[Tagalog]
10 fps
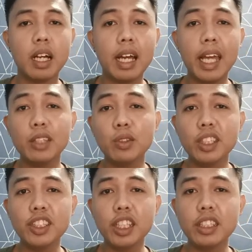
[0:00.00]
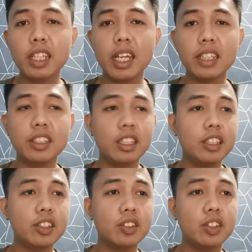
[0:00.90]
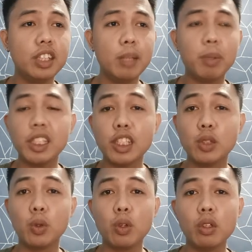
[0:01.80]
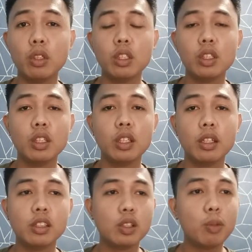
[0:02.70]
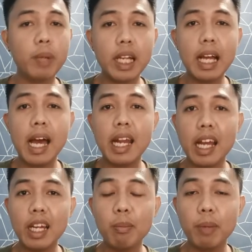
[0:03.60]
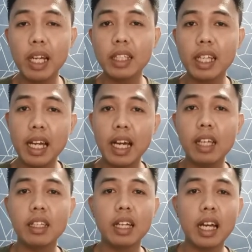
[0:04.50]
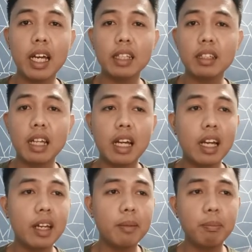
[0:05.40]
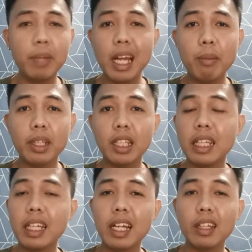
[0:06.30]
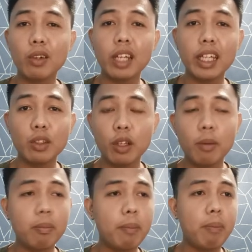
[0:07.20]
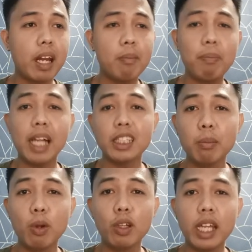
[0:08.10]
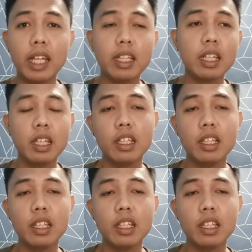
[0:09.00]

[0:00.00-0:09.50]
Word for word: Uh, etong disease X is hindi pa siya sure. So pinag-aaralan pa lang nila at uh, minamata na nila to na ito yung parang possible din.